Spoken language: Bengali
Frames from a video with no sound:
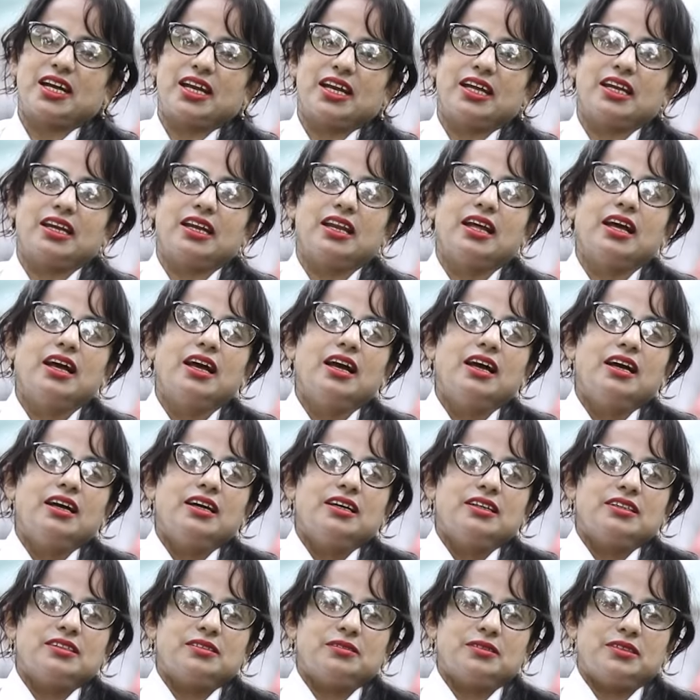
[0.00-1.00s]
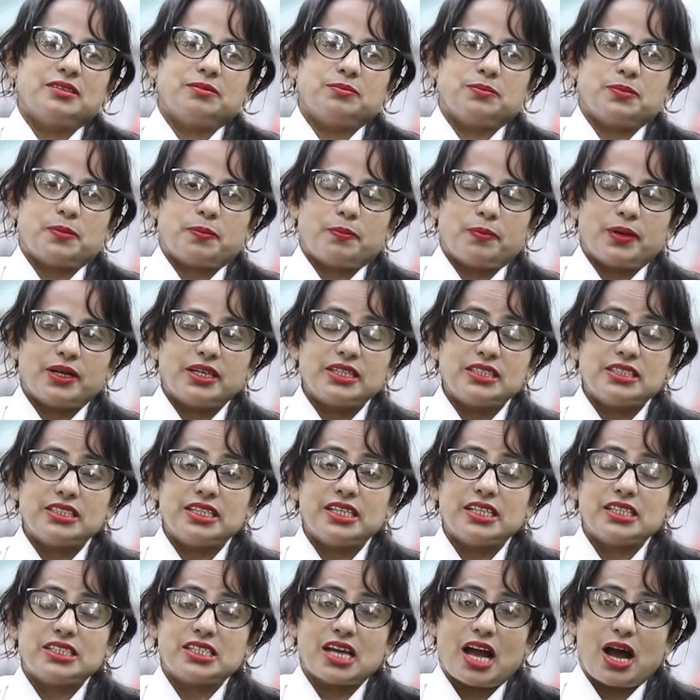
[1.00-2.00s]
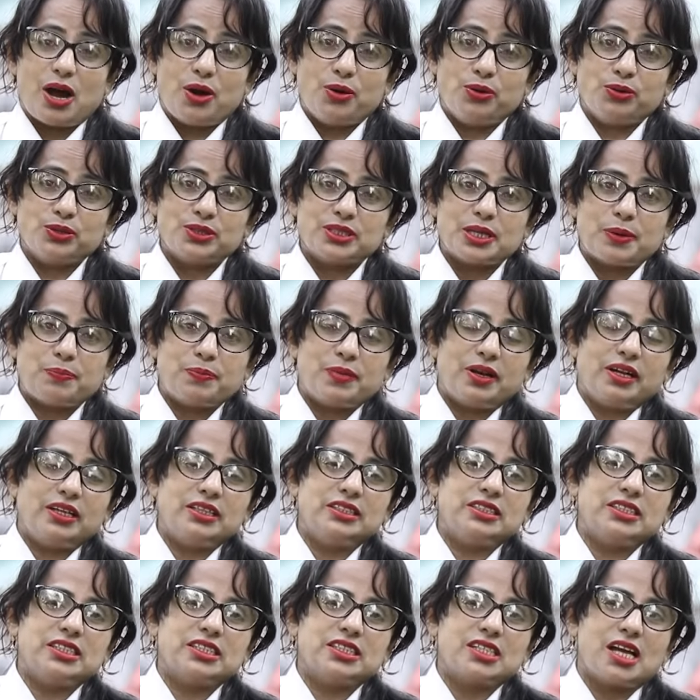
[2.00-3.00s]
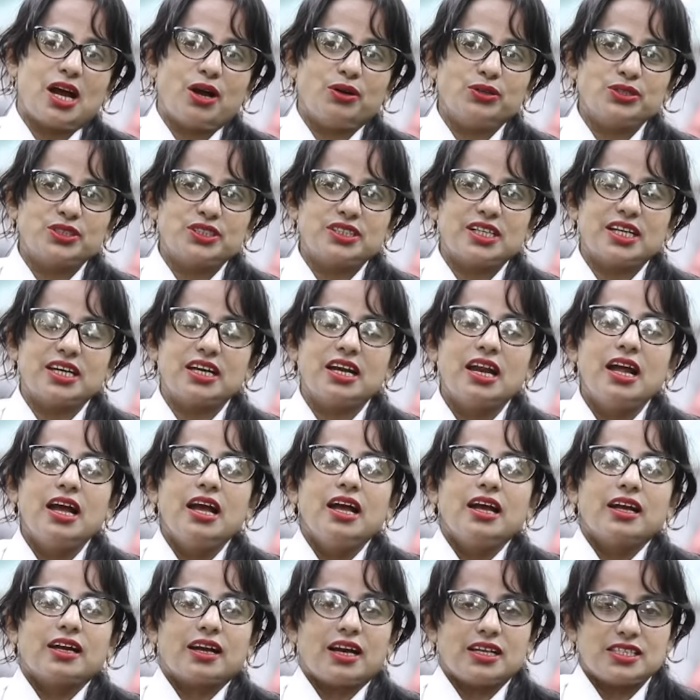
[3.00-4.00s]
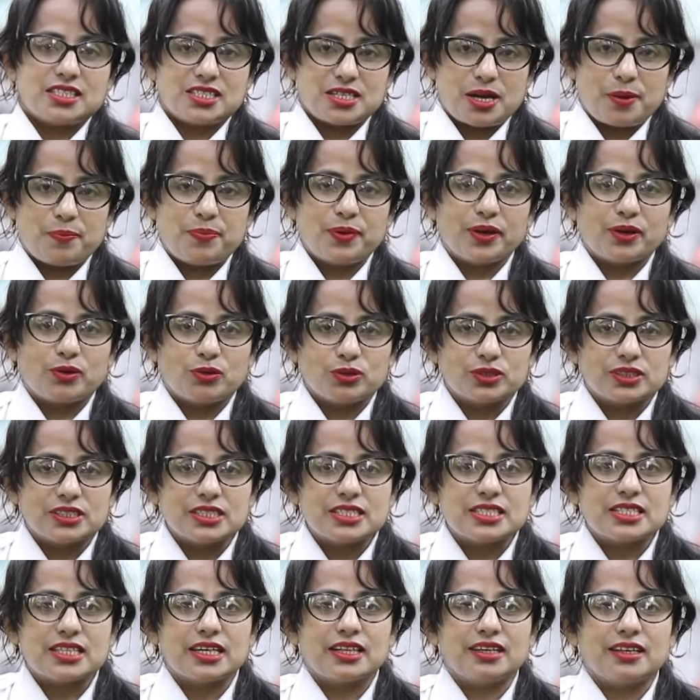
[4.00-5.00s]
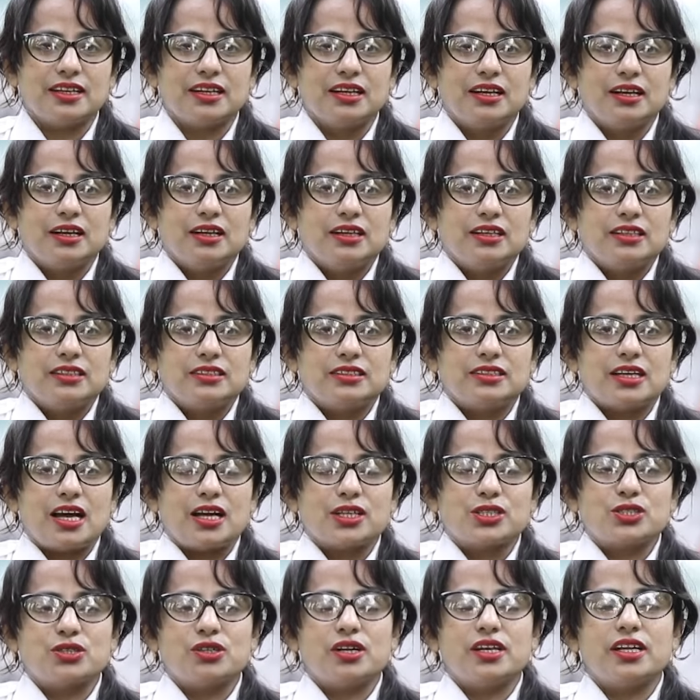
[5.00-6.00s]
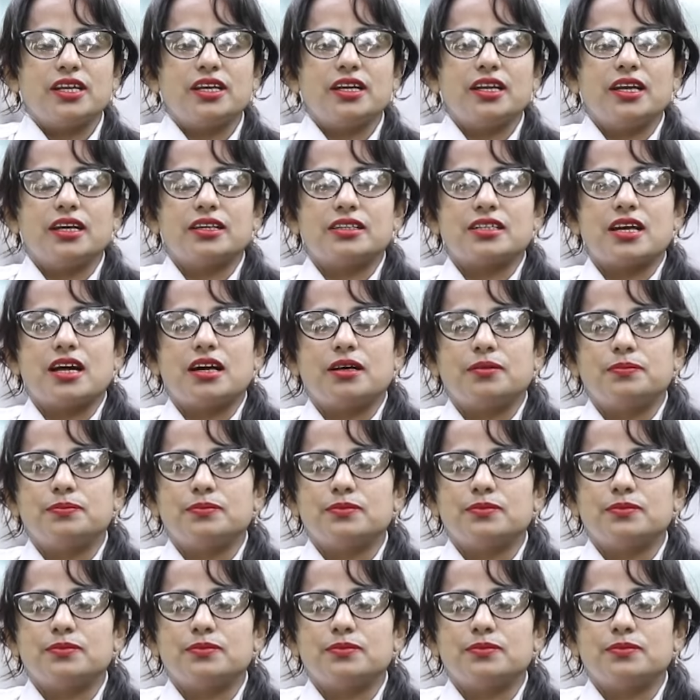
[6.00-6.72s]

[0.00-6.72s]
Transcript: থাকেন মানে যে সাহস আপনার যে সাহসের কাজটা আপনি করতেছেন যে আসলেই এটা